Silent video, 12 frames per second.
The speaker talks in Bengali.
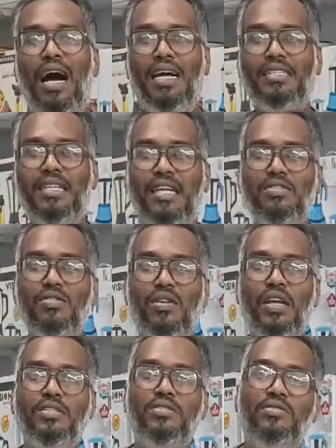আজকের জন্য
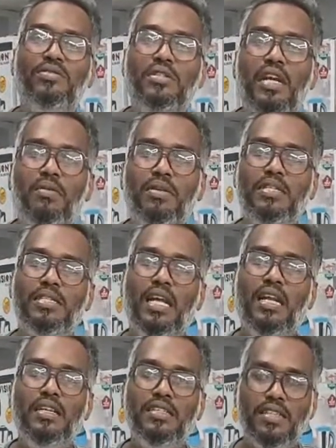এতটুকুই আমাদের
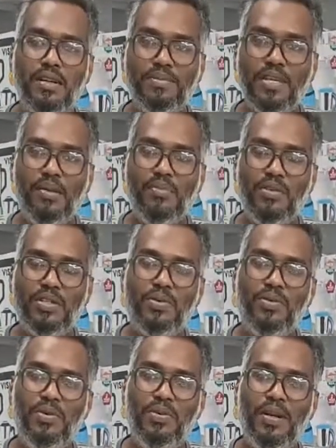চ্যানেলটি সাবস্ক্রাইব করতে
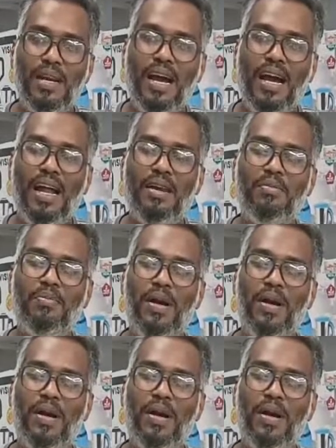ভুলবেন না আর